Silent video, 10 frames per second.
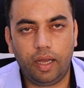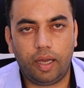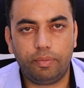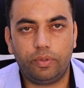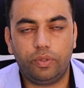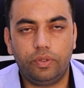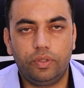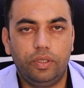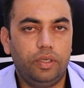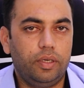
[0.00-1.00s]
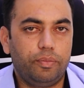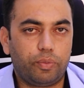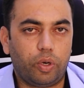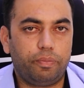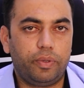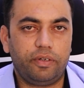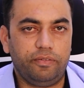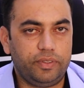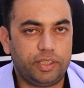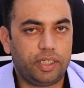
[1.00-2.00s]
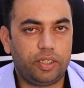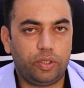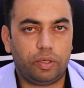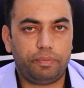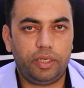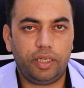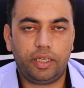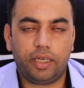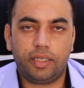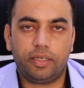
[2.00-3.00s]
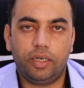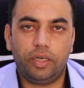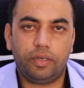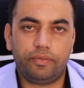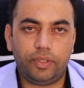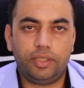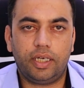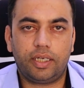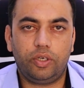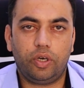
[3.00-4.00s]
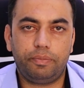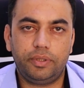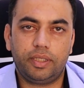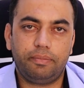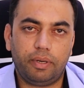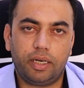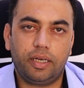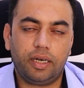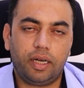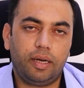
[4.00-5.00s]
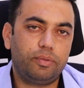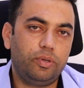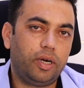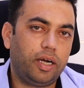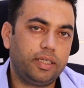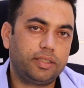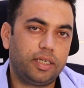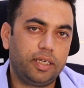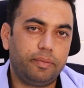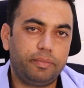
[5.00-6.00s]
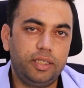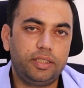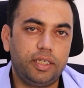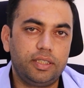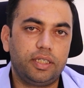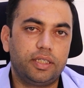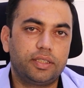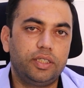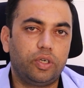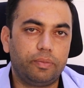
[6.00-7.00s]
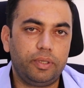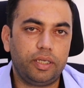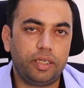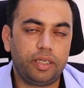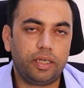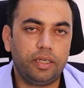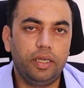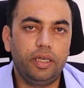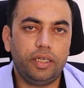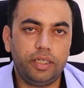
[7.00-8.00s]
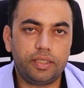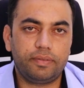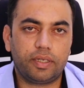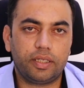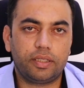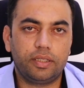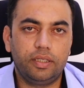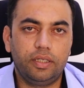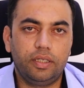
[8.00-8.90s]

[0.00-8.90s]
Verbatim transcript: आपको प्रॉपर वीज़ा की कॉपी लेनी है वीज़ा की कॉपी से बढ़कर आपको आगे चल के अपने चेंज स्टेटस की कॉपी लेनी है इस वक्त